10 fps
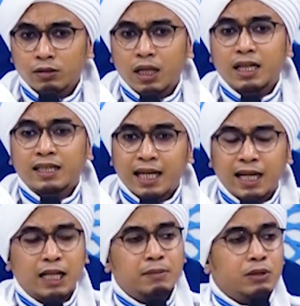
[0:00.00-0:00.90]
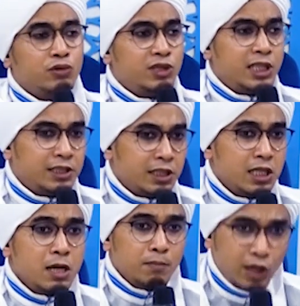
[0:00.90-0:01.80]
dari kalangan manusianya
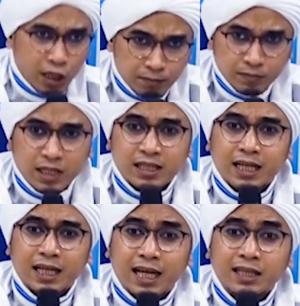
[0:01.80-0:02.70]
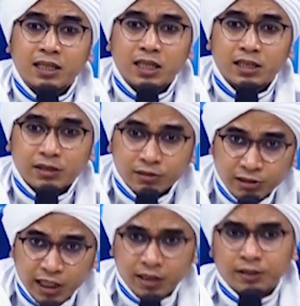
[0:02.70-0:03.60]
belum dari kalangan
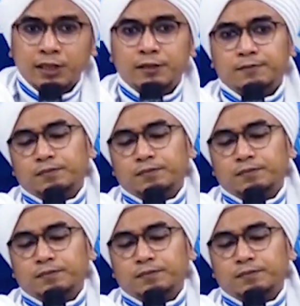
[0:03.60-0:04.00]
jinnya